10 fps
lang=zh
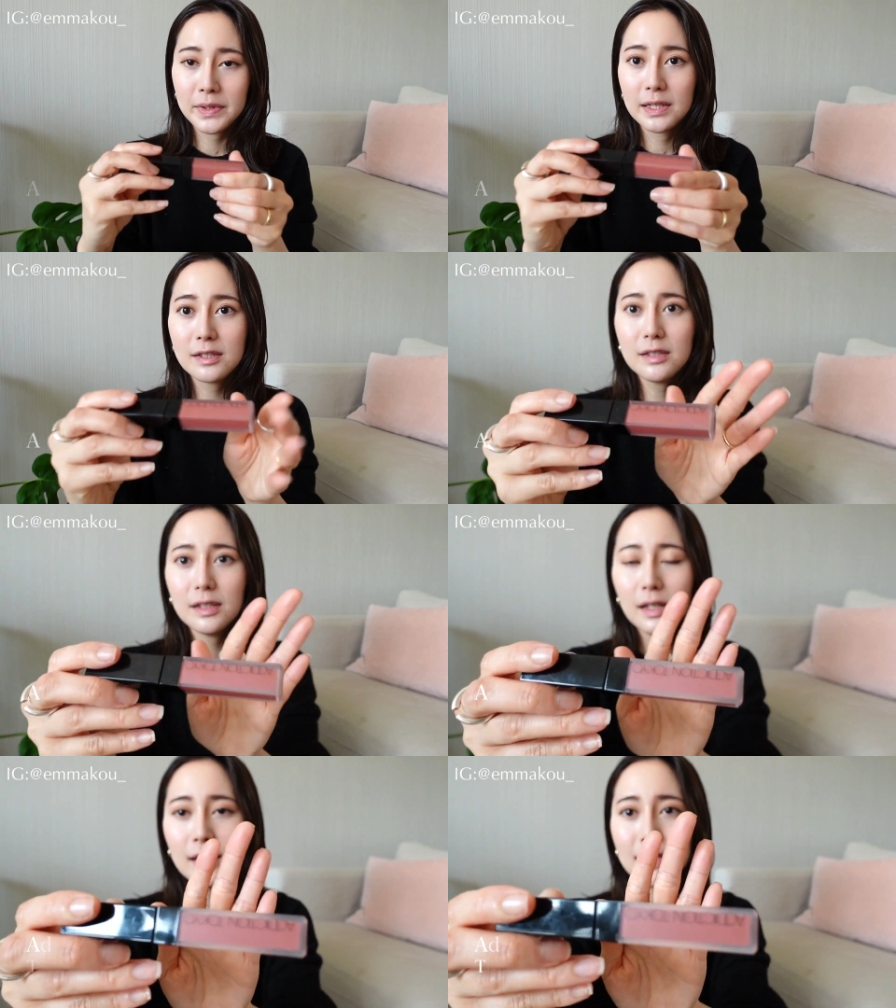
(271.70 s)
是
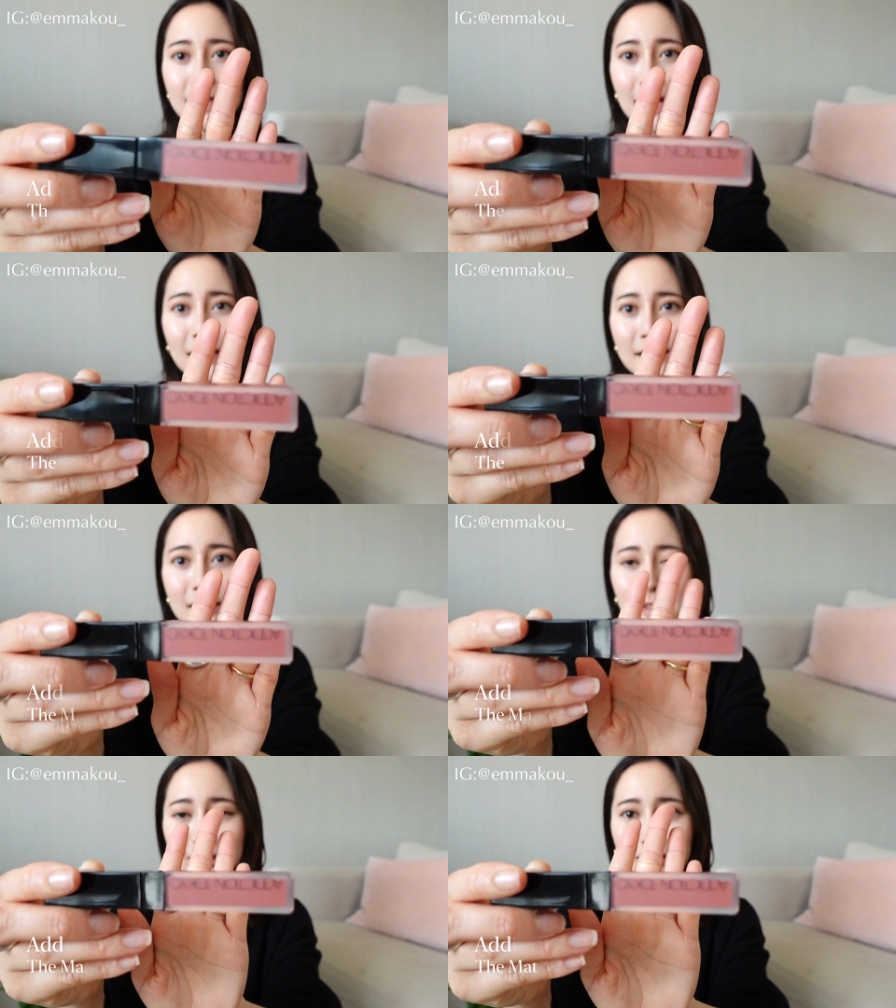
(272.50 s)
这样
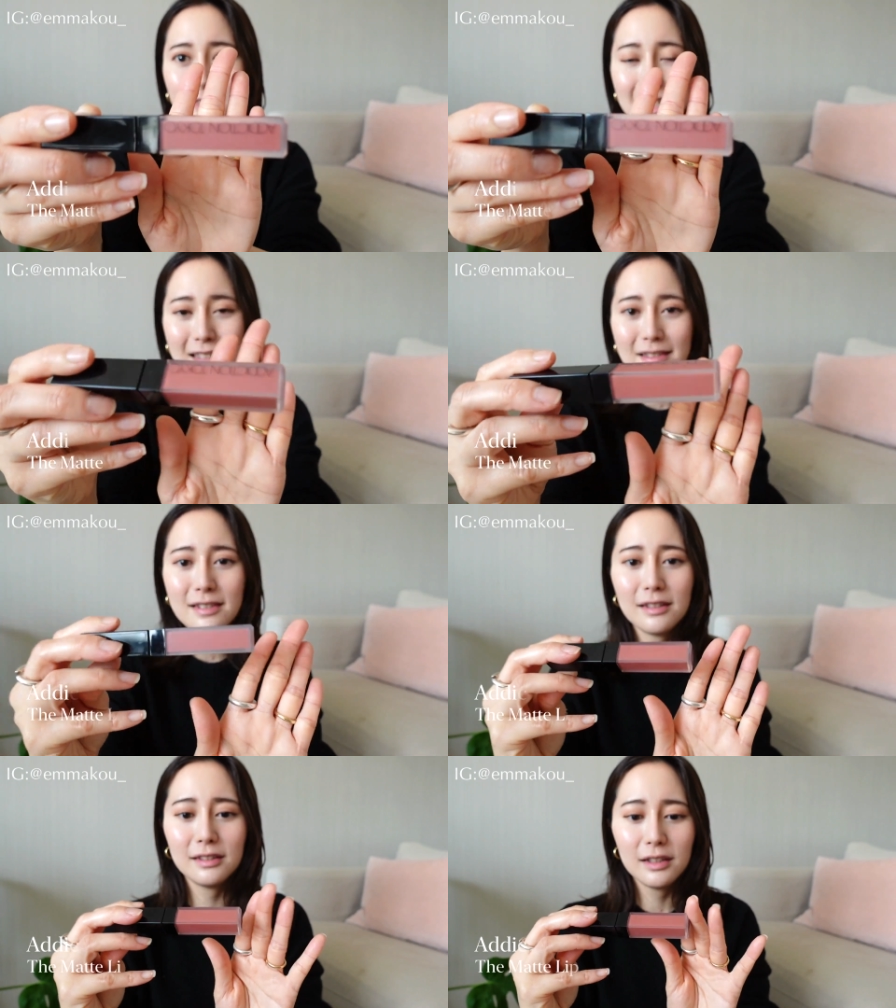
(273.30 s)
子的颜
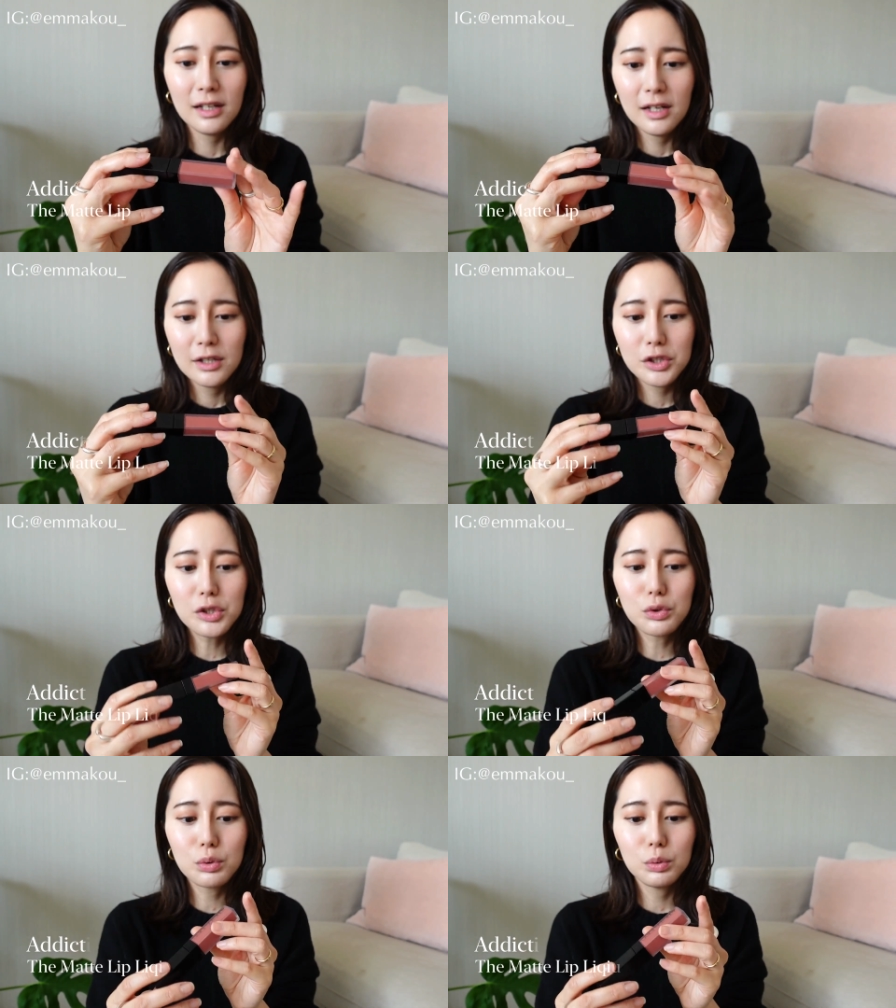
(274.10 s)
色，是
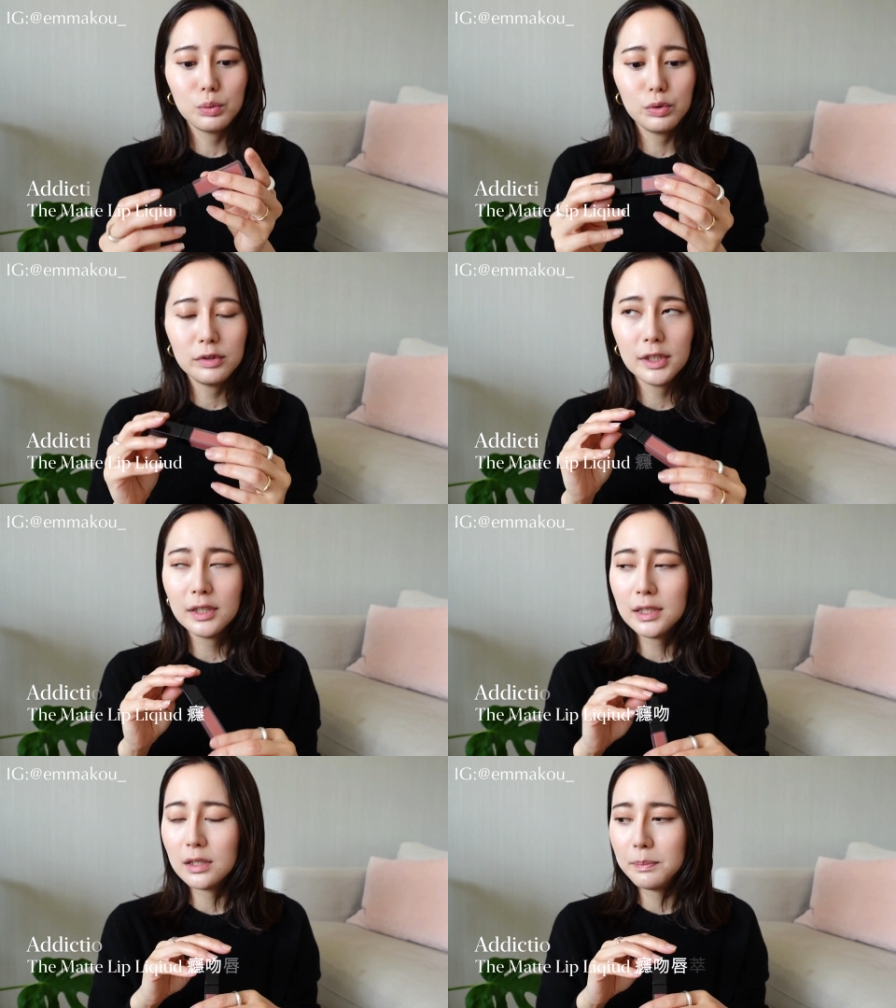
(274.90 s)
属于呢
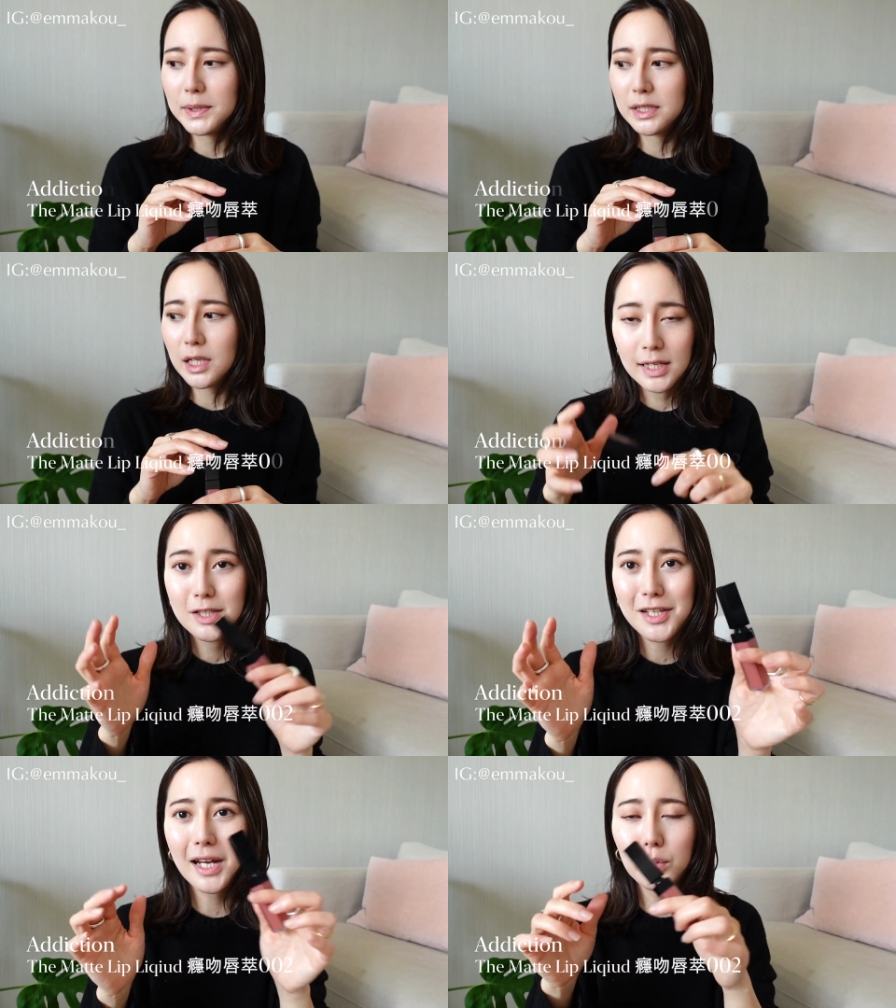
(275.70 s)
一个比较
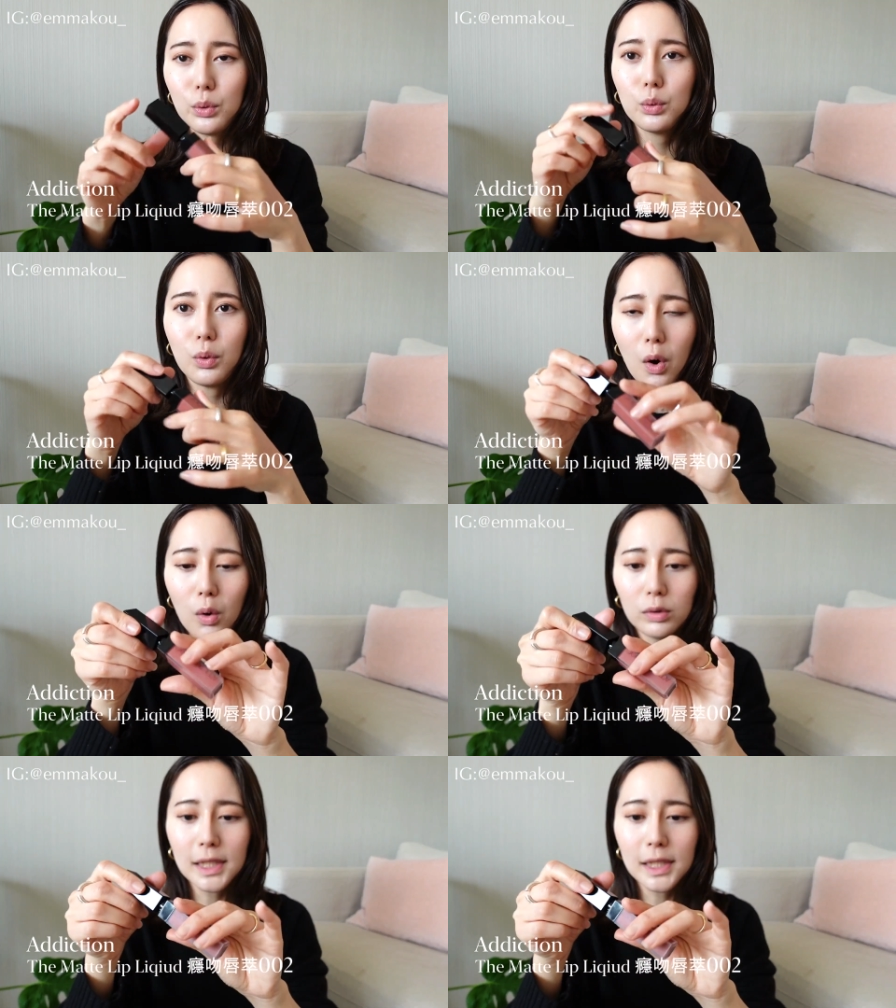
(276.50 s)
珊瑚红。